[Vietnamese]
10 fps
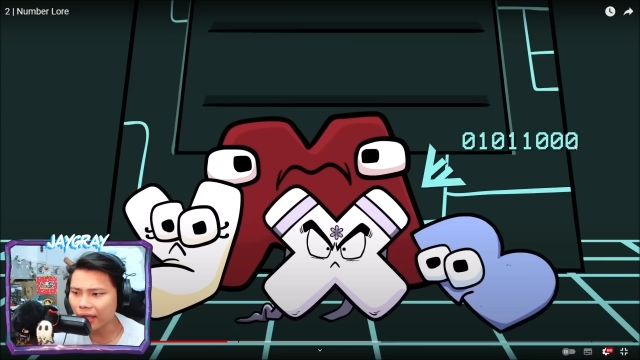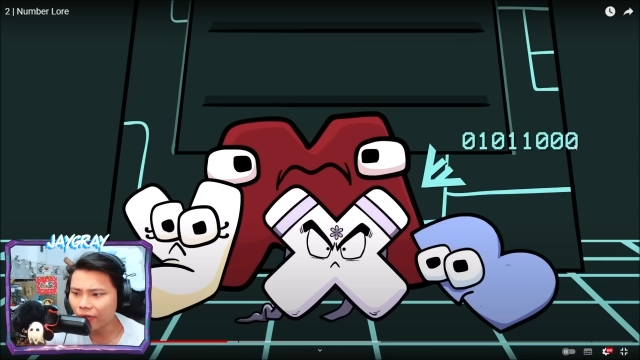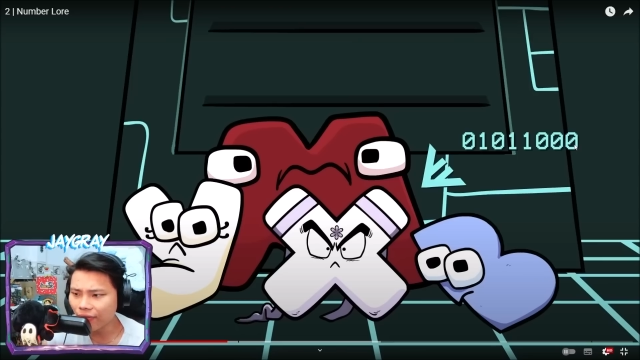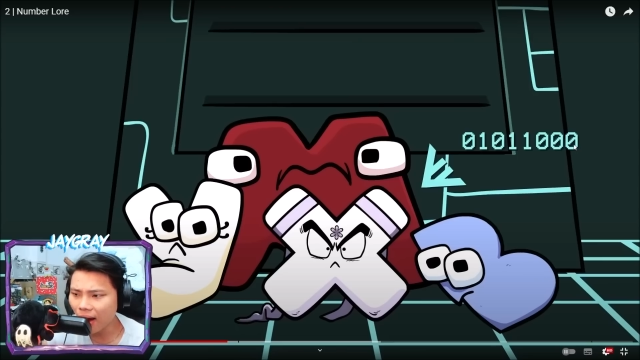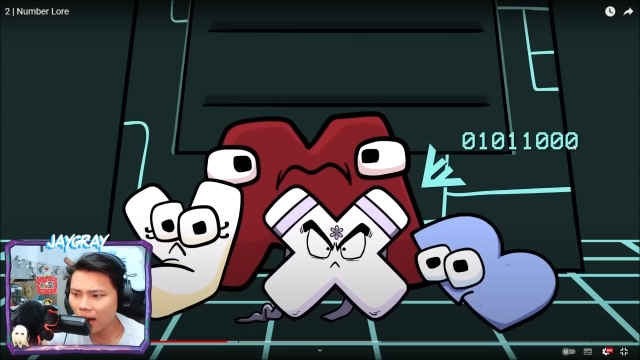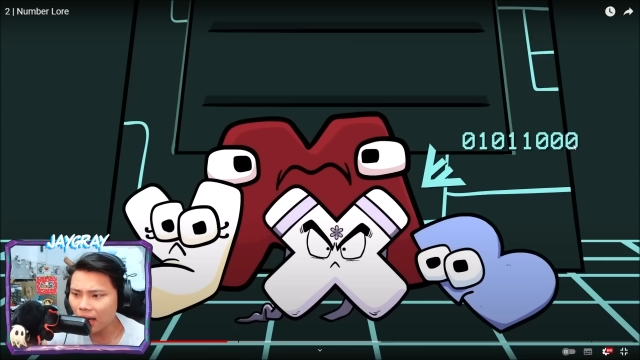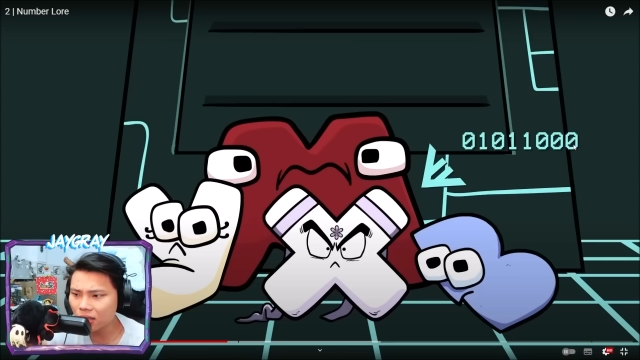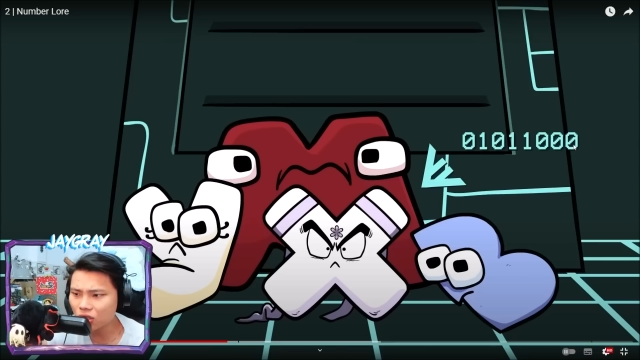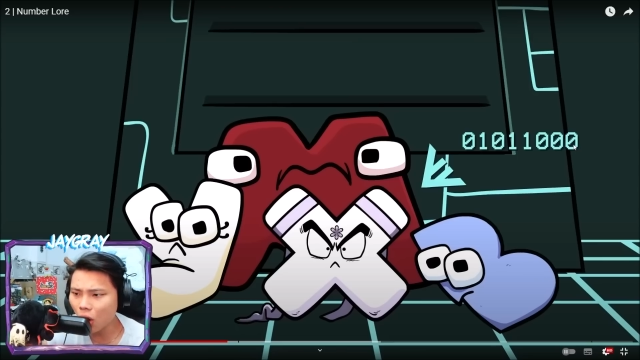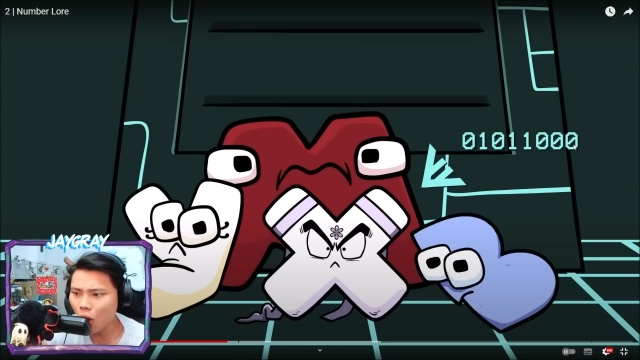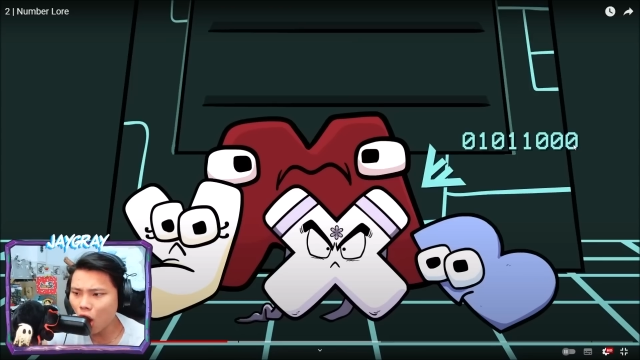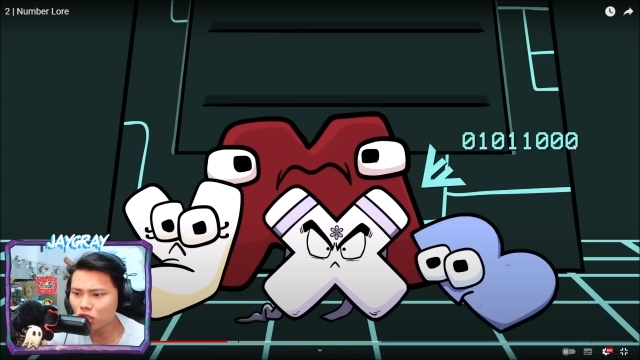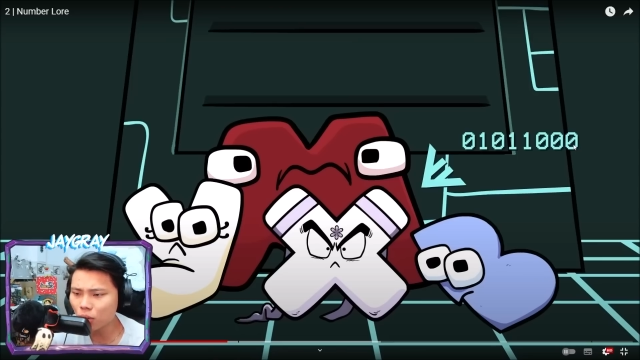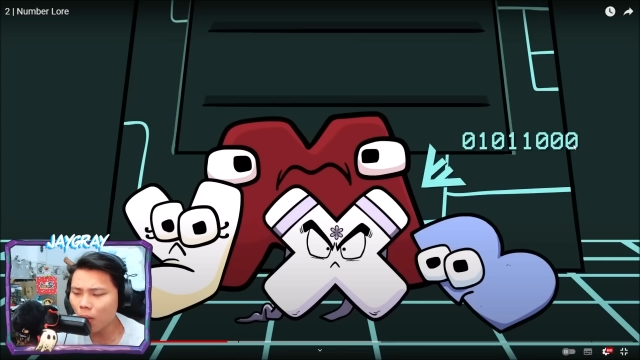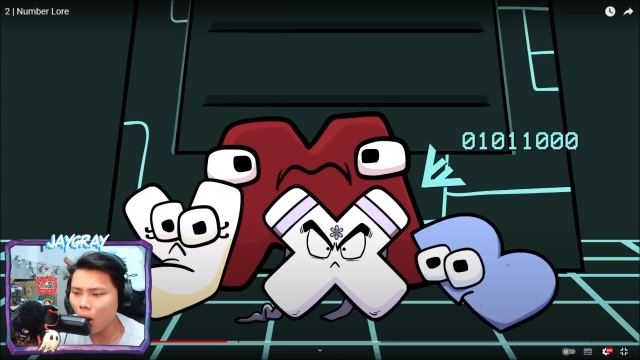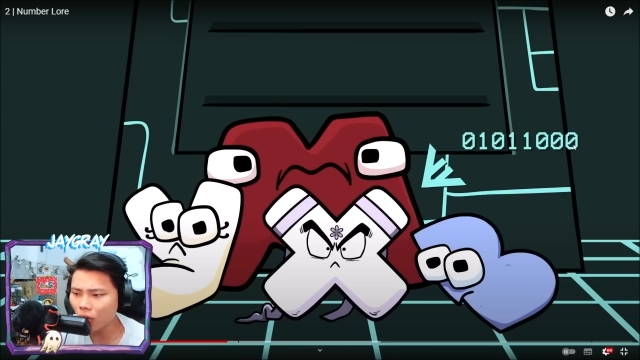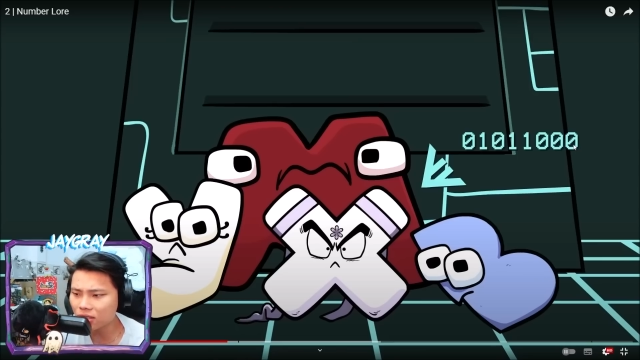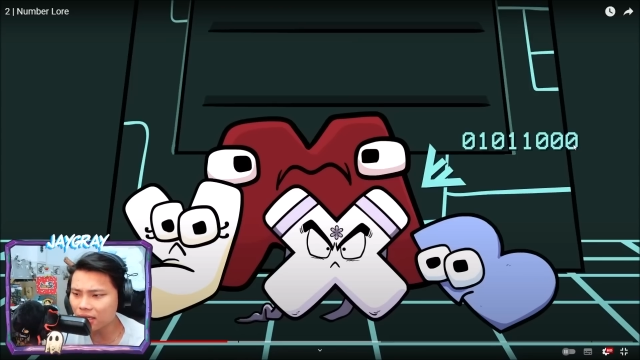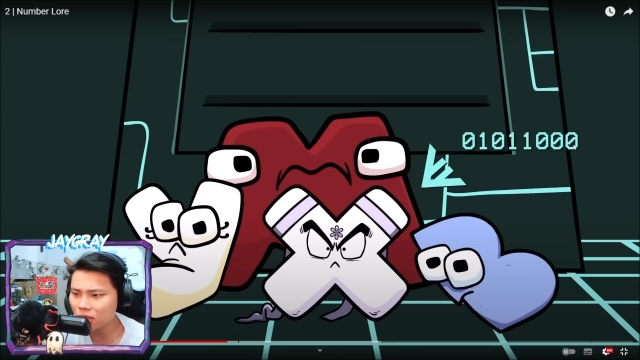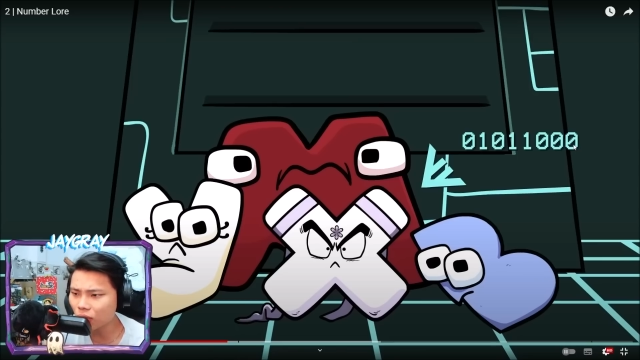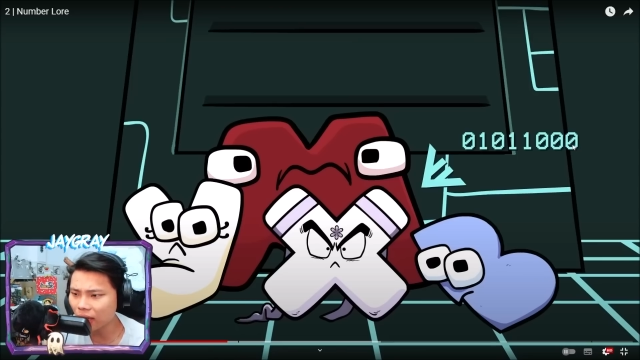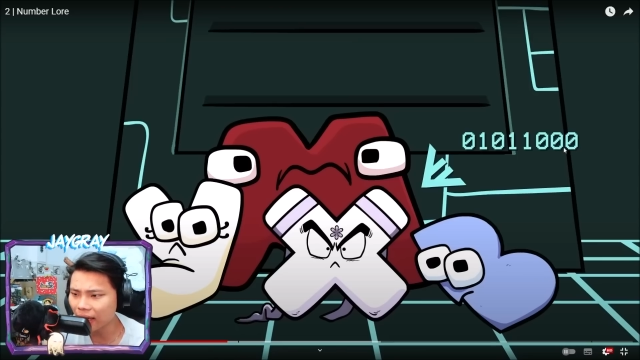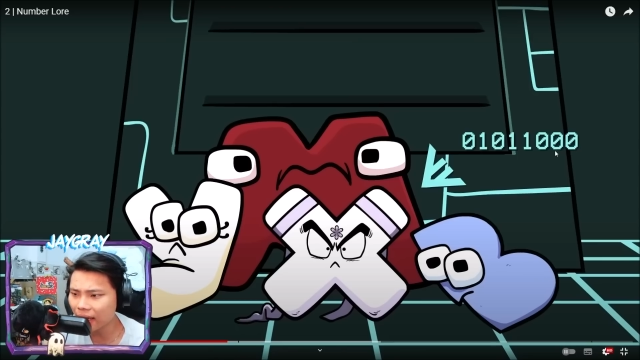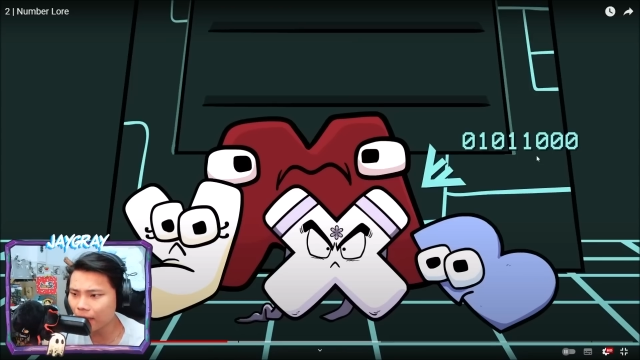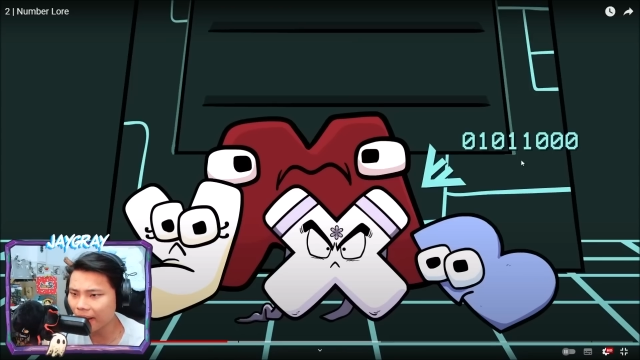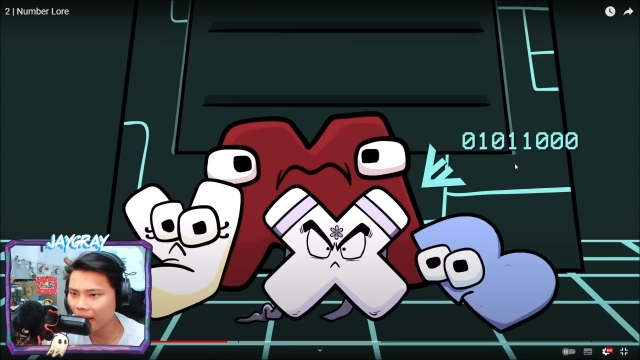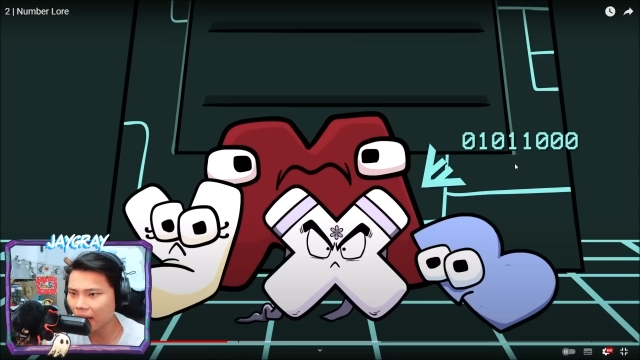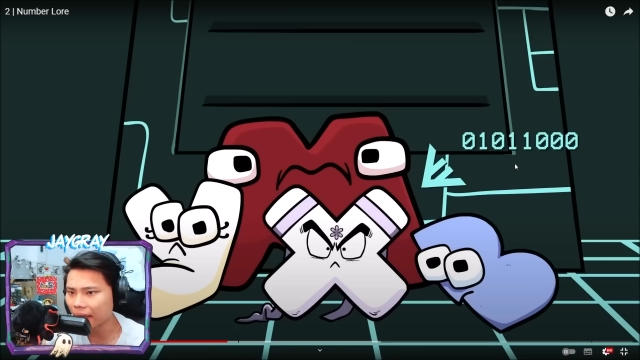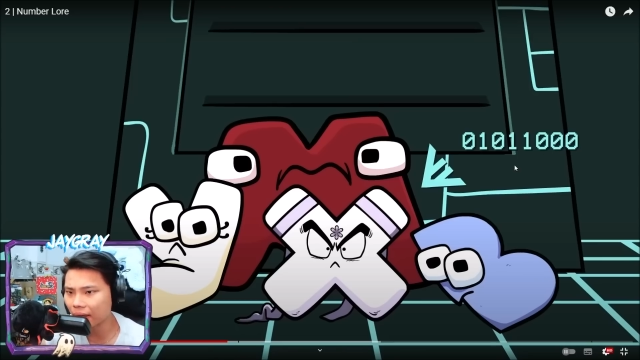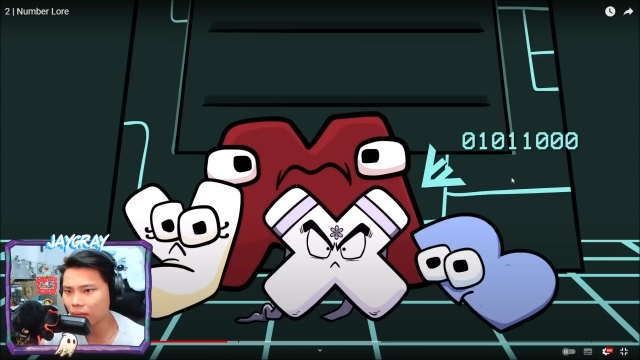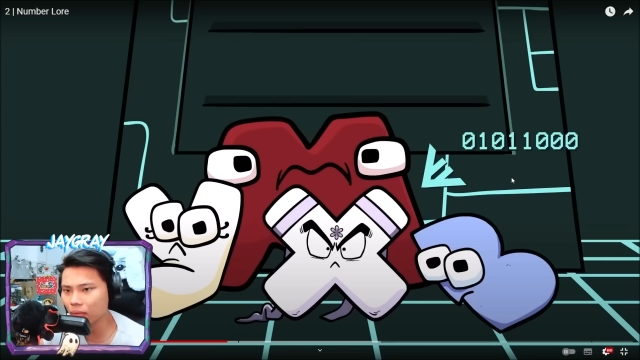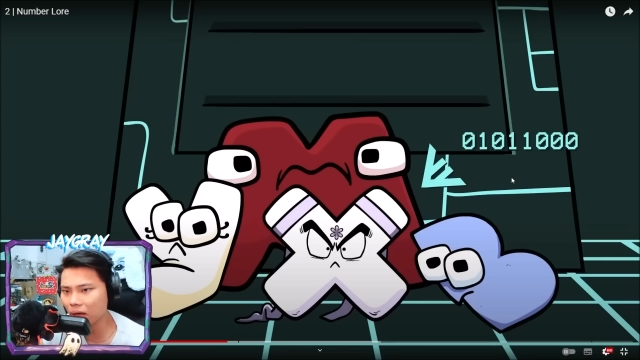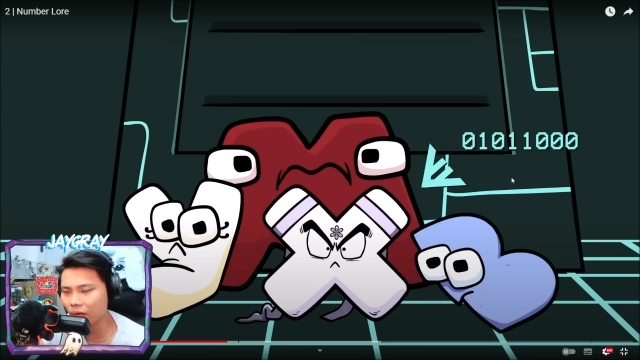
nhị phân, số uh, số mô, số gì á các bạn ơi, không biết có